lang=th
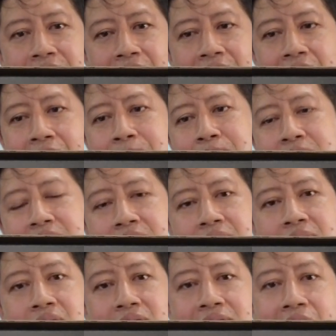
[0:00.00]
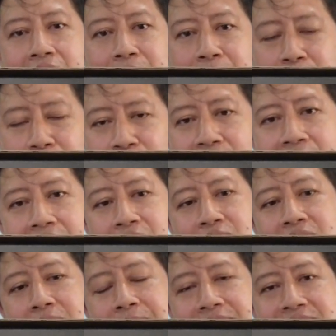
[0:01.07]
นะครับ ก็ทางบิบูล่าเขา
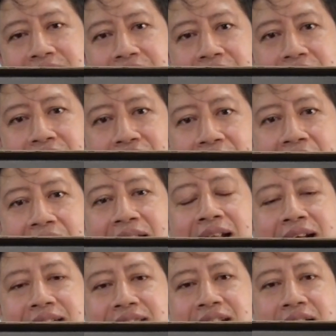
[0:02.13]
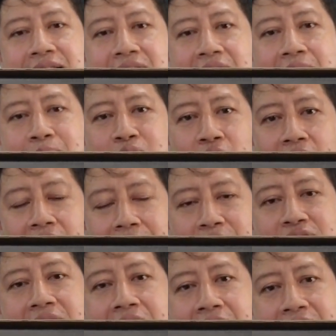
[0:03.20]
เลยไปซื้อรายลิขสิทธิ์นะครับของไอ้
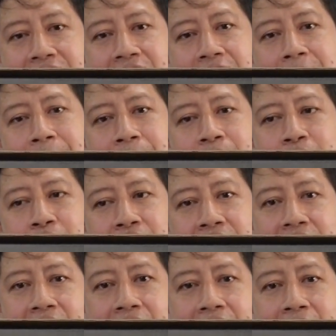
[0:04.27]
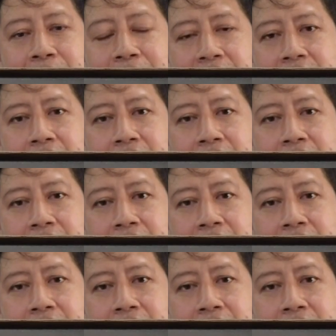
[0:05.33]
มดแดงเนี่ยนะครับ